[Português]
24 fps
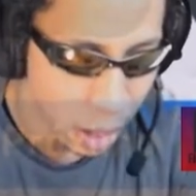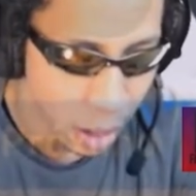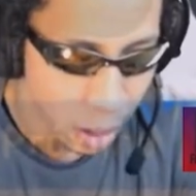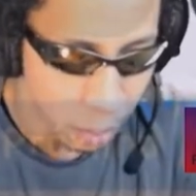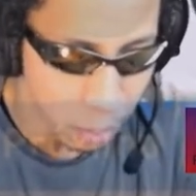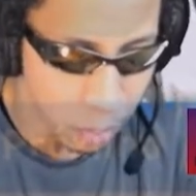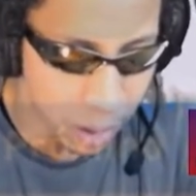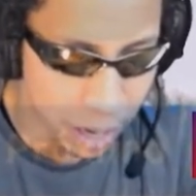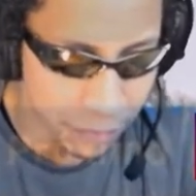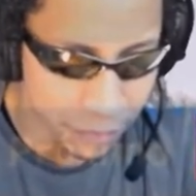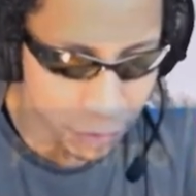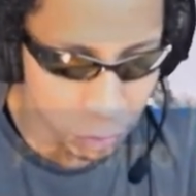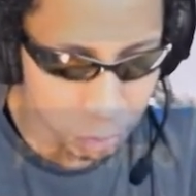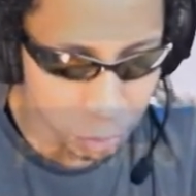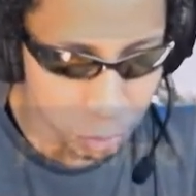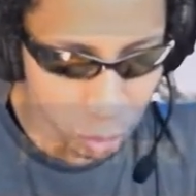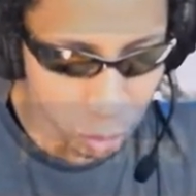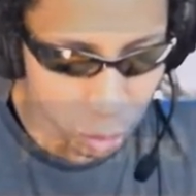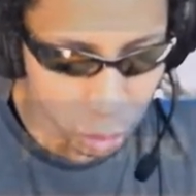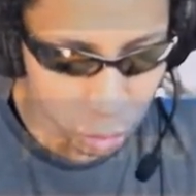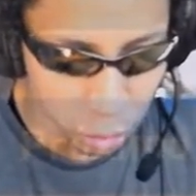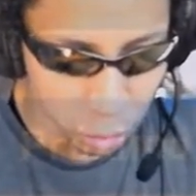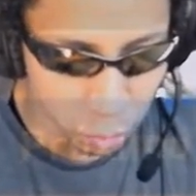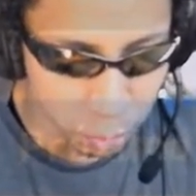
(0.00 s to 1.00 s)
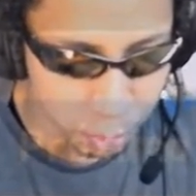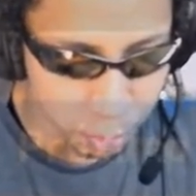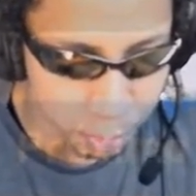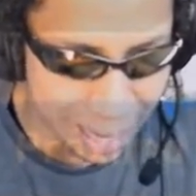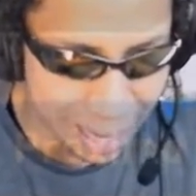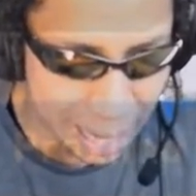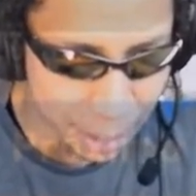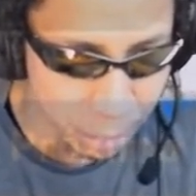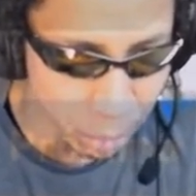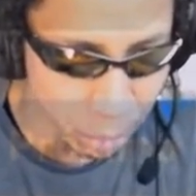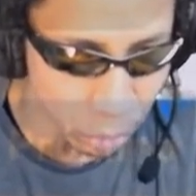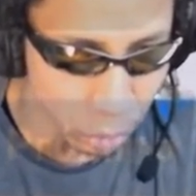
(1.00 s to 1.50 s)
Bora ver o bug do
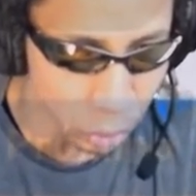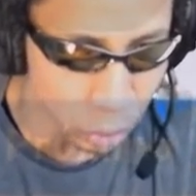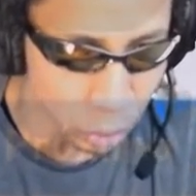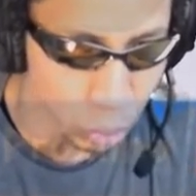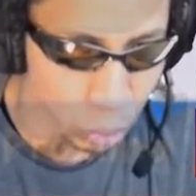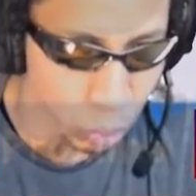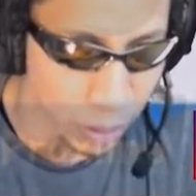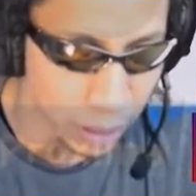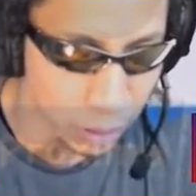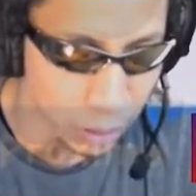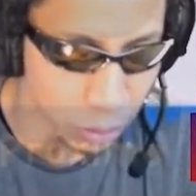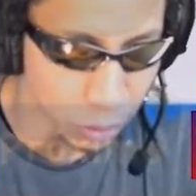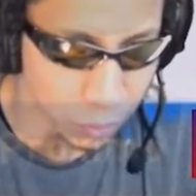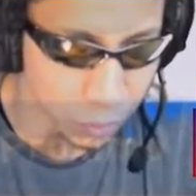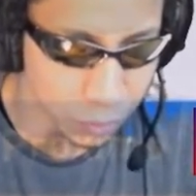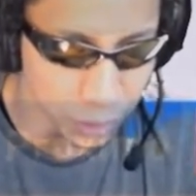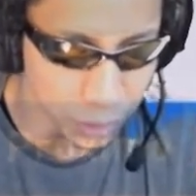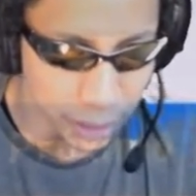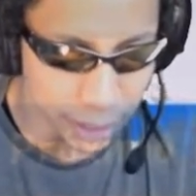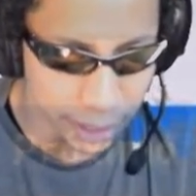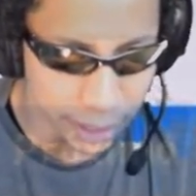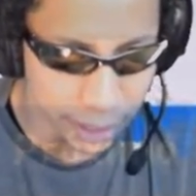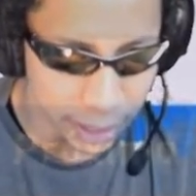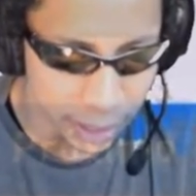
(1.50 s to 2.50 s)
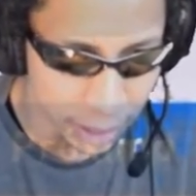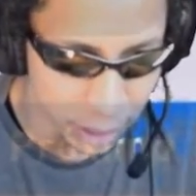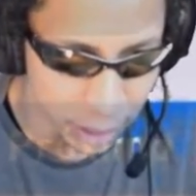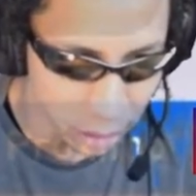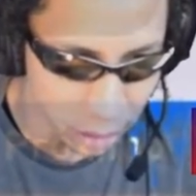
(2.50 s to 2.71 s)
Pablo, duas no é,